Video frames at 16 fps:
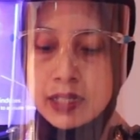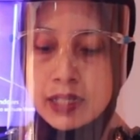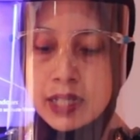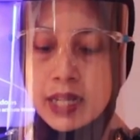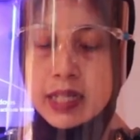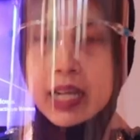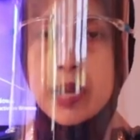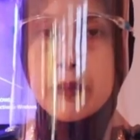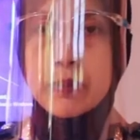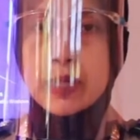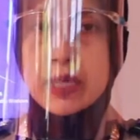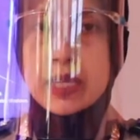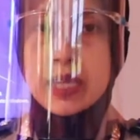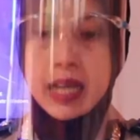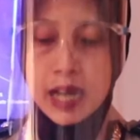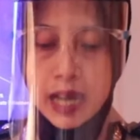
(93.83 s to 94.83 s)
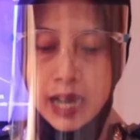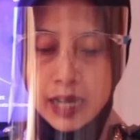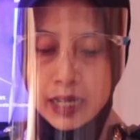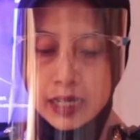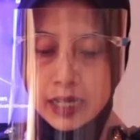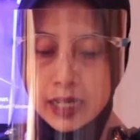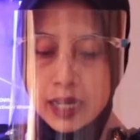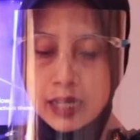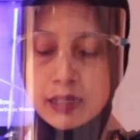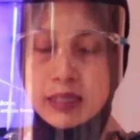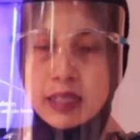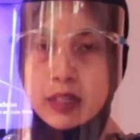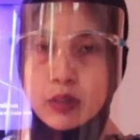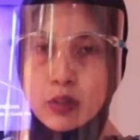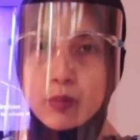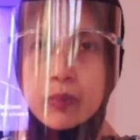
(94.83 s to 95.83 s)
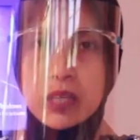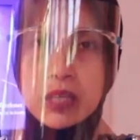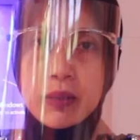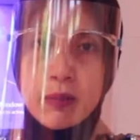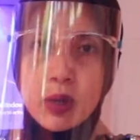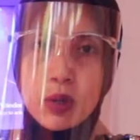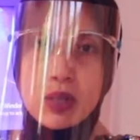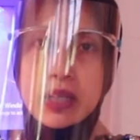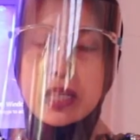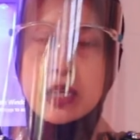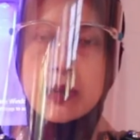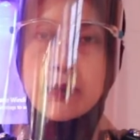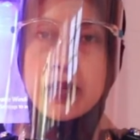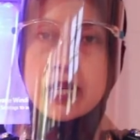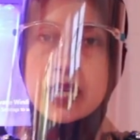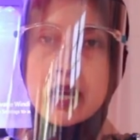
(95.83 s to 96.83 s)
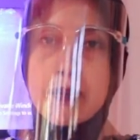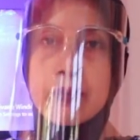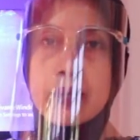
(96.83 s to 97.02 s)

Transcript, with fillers: Dan kami akan terus menghimbau kepada